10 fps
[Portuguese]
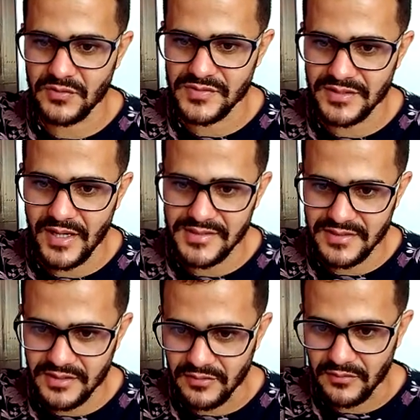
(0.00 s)
cidades aqui,
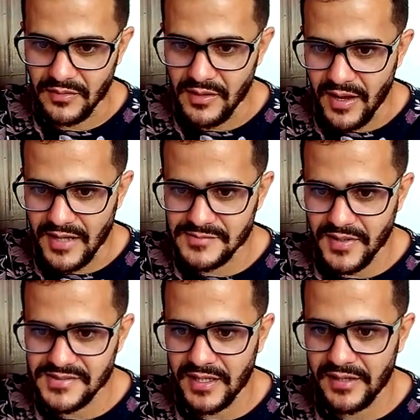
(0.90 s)
ó, as mais
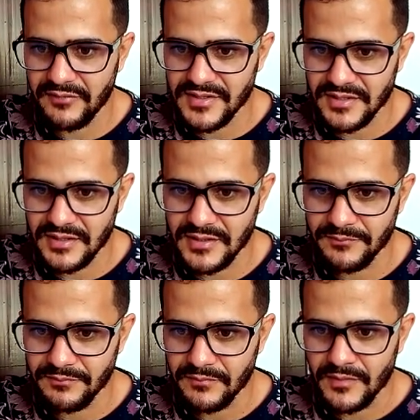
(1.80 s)
relevantes aqui.
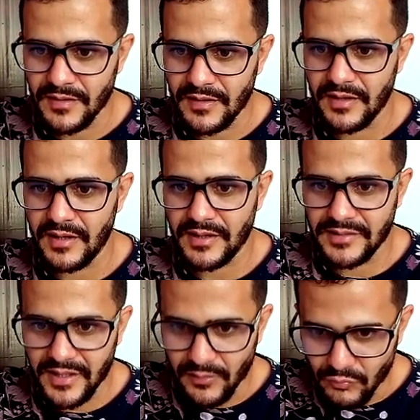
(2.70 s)
É,
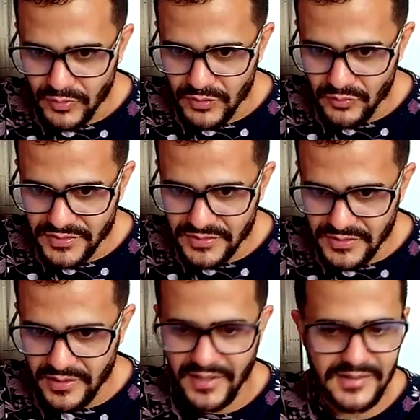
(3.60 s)
até uma, duas, três, é,
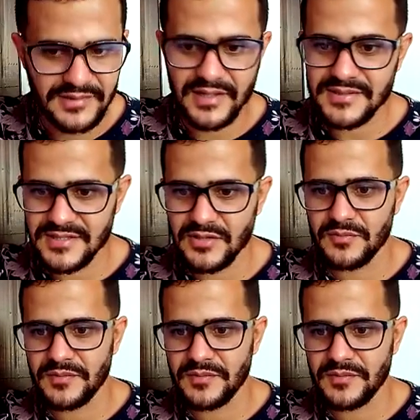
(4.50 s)
até cinco mesmo que